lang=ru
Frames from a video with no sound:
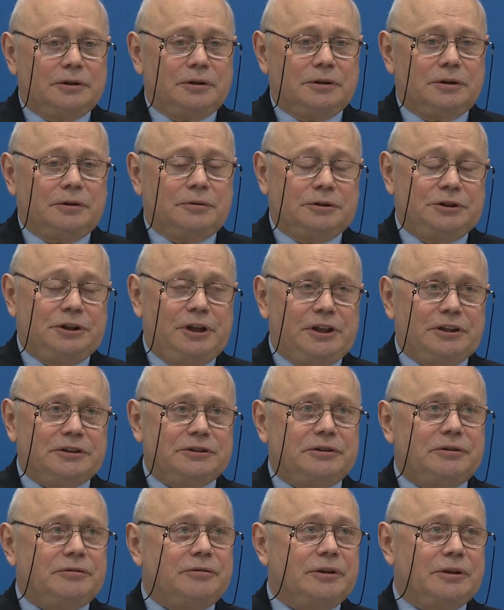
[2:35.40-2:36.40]
э,
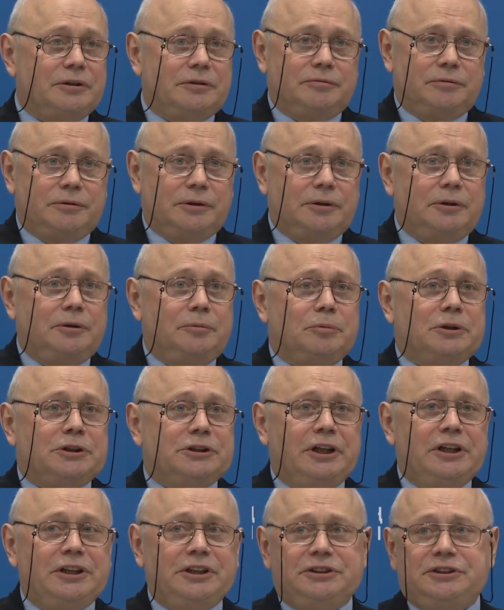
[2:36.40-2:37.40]
членство в
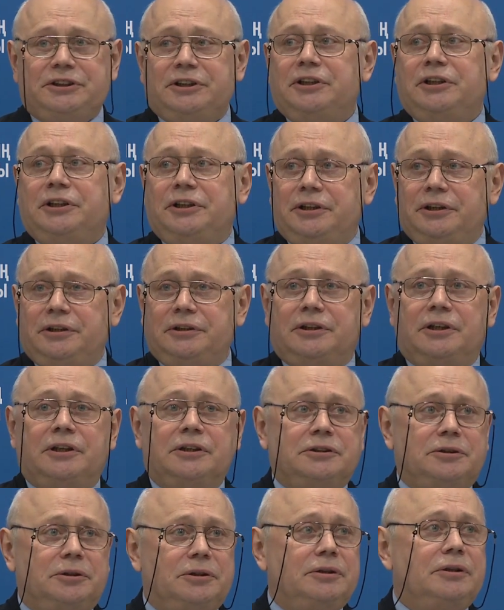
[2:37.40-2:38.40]
Мажилисе и
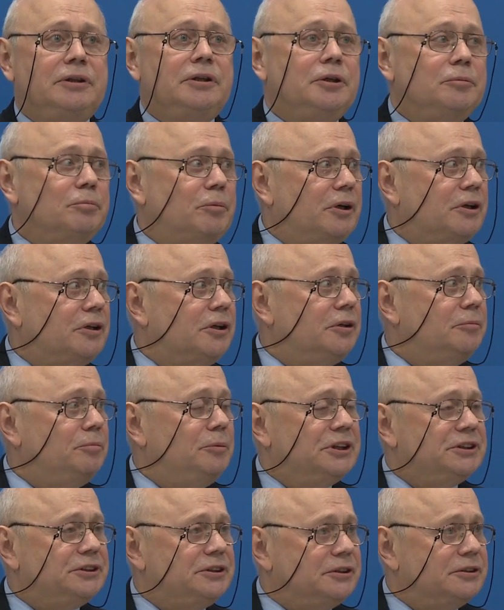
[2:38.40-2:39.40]
также
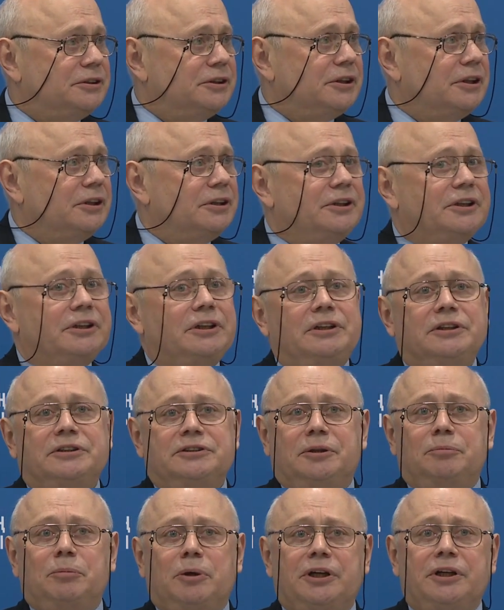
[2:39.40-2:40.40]
местных законодательных
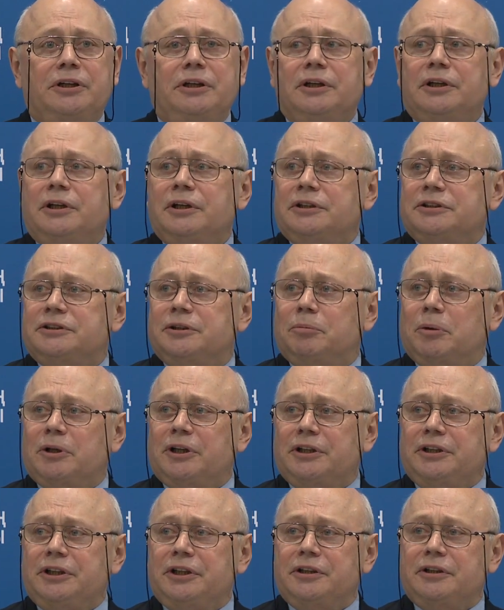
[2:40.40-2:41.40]

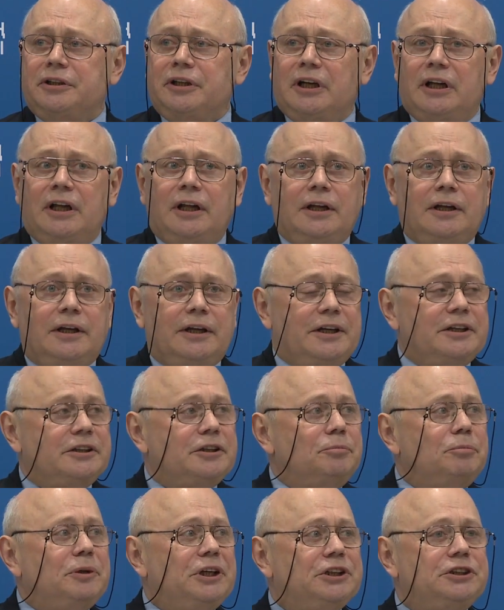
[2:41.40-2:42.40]
собраниях
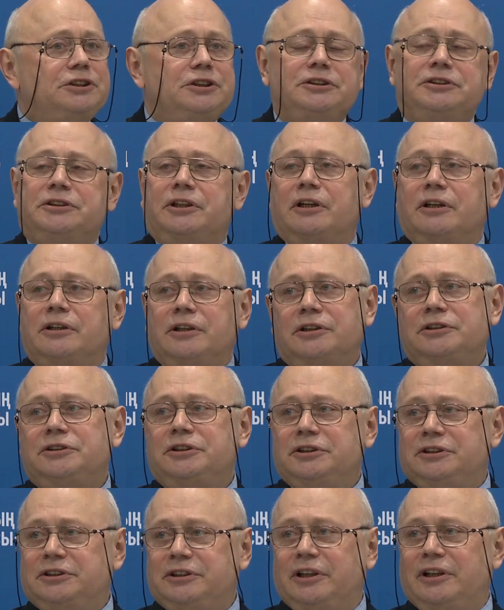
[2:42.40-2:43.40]
это меньше
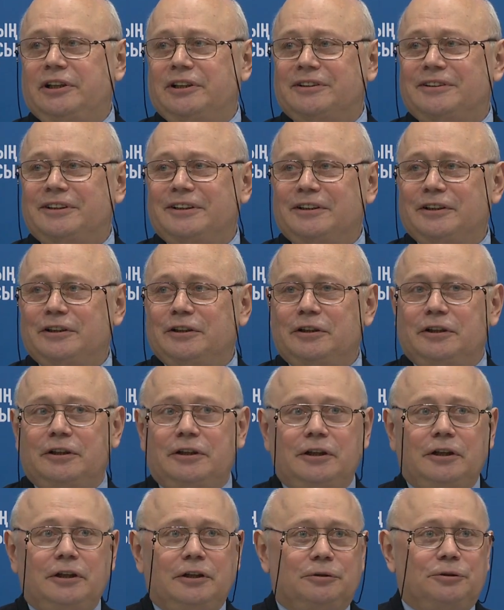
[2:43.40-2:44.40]
46 лет.
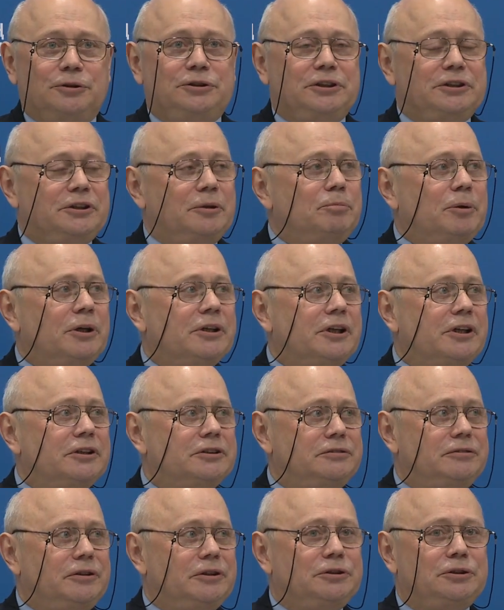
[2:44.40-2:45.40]
То есть это
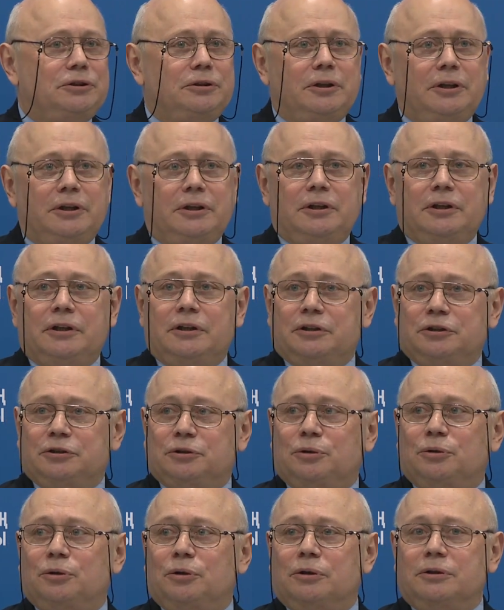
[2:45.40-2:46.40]
показывает,
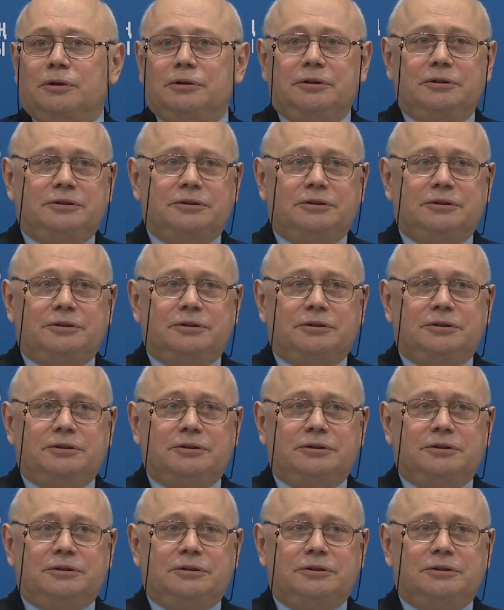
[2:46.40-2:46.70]
что